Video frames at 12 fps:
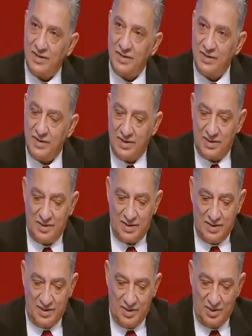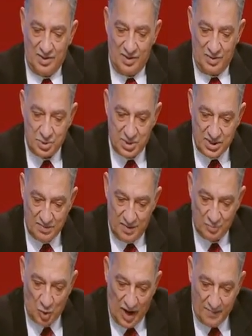تاني اتفضل للاستاذ
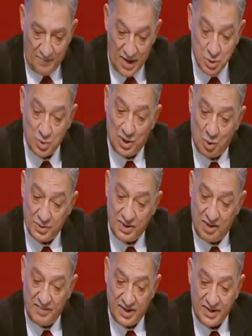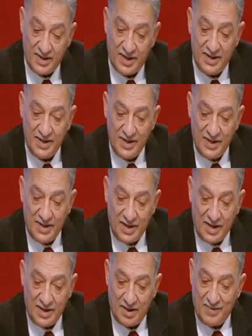ممدوح عباس وانا قلت قبل كده
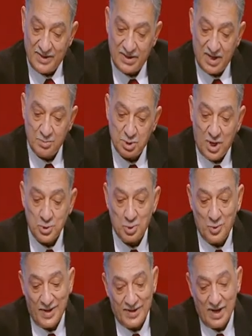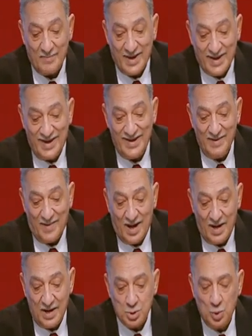انا بحترم شخصه لكن انا بتكلم
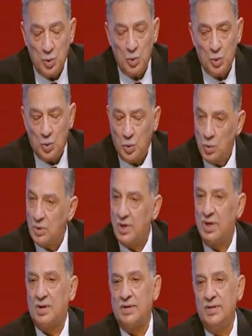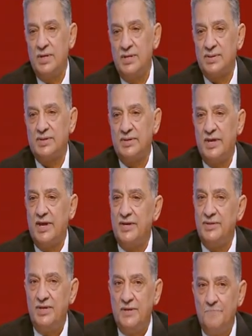على سلوكه كرئيس
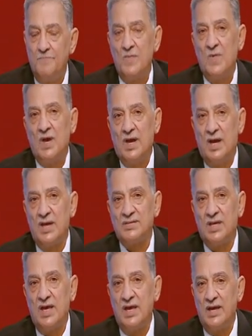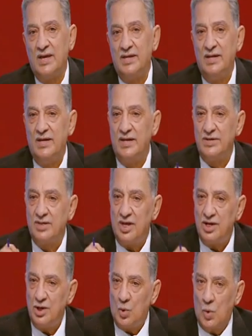نادي اساء الى
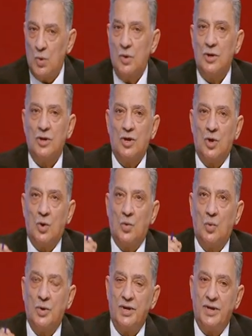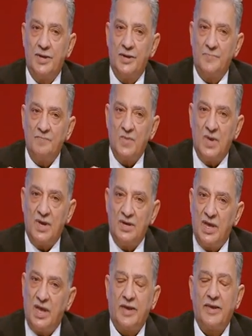تاريخه ويا
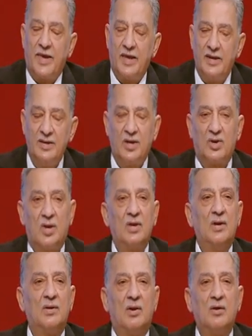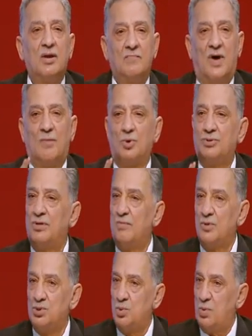اخي خليك راجل لراجل مع مرتضى
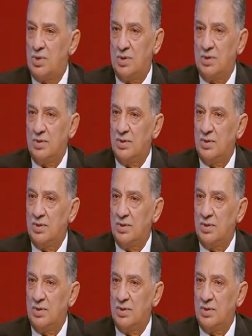منصور